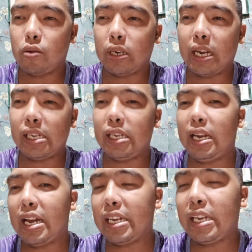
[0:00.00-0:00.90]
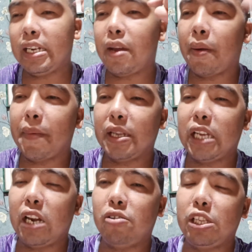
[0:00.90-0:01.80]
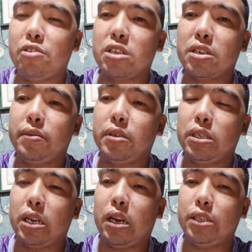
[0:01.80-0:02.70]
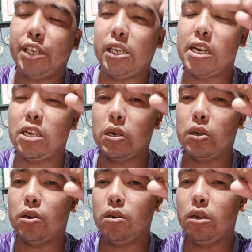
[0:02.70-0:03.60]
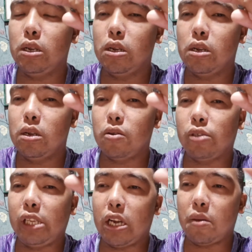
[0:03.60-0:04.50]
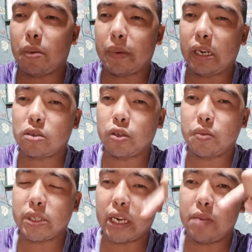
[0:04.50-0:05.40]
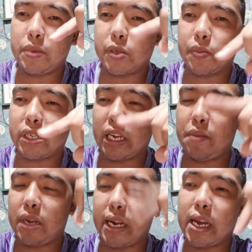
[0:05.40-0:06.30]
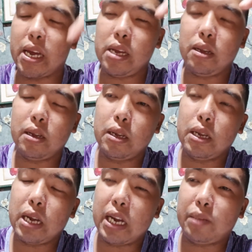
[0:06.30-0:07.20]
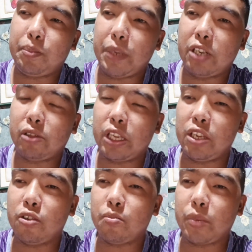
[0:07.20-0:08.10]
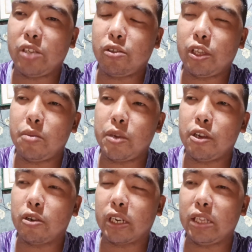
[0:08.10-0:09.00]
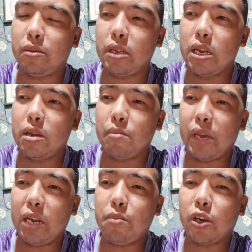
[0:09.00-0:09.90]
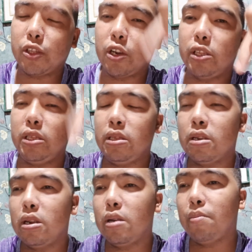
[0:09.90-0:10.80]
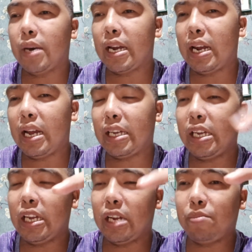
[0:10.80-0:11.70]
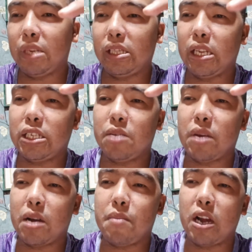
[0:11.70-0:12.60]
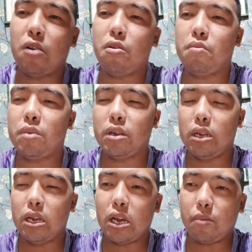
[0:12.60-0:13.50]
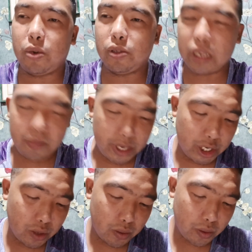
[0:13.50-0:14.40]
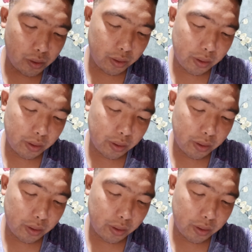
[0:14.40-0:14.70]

kung lagi, lagi kang napapadalaw dito sa, sa channel ko, kung di ka mo ko nag-subscribe, subscribe ka na. At pinutin, yung, pinutin mo yung red bell button para lagi kang updated sa mga bagong upload na video.